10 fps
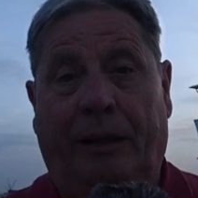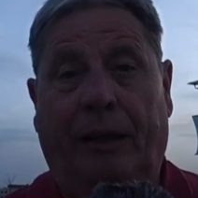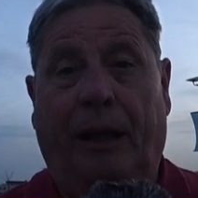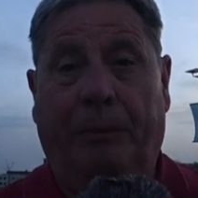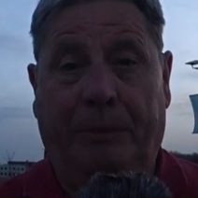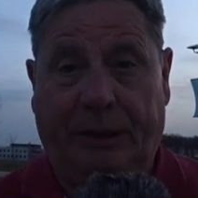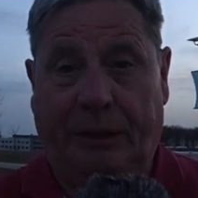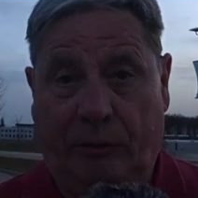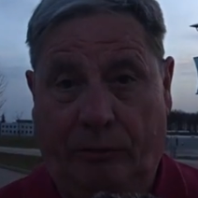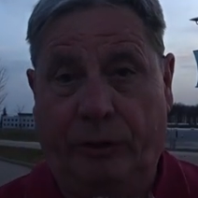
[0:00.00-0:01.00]
Die
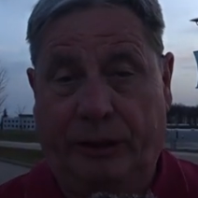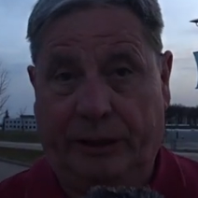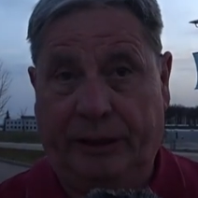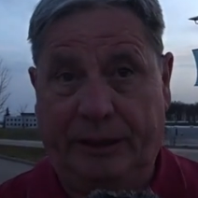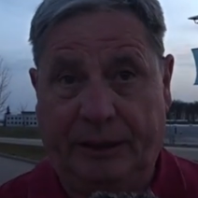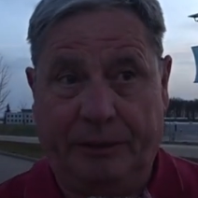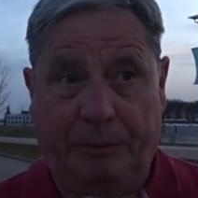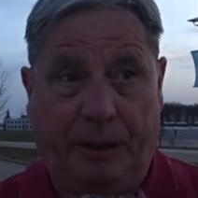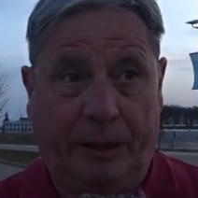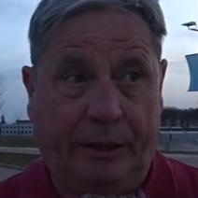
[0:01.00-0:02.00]
Nachbesserung wird dieses
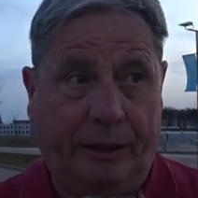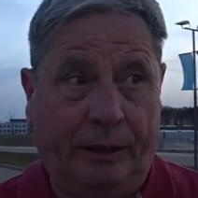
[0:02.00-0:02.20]
Mal